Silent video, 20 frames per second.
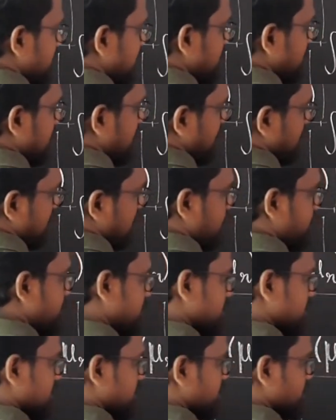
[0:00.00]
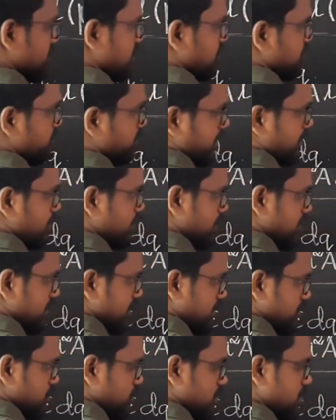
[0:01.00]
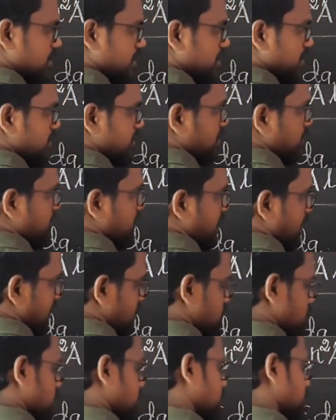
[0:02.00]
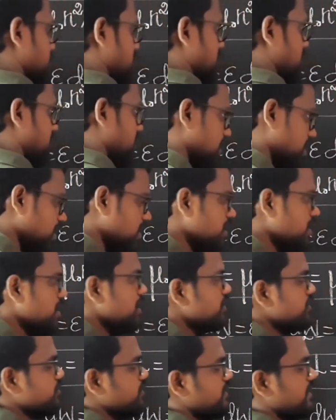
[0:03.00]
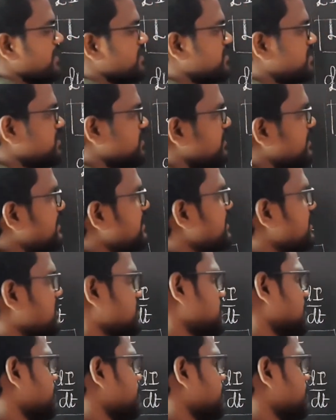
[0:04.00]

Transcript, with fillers: டிஐ அப்படின்னு இருக்குது வித் ரெஸ்பெக்ட் டு டிடி ஸோ இது ரெண்டுத்தையும் நம்ம கேன்சல் கூட பண்ணிக்கலாம் ஸோ எக்ஸ் டிஎக்ஸ்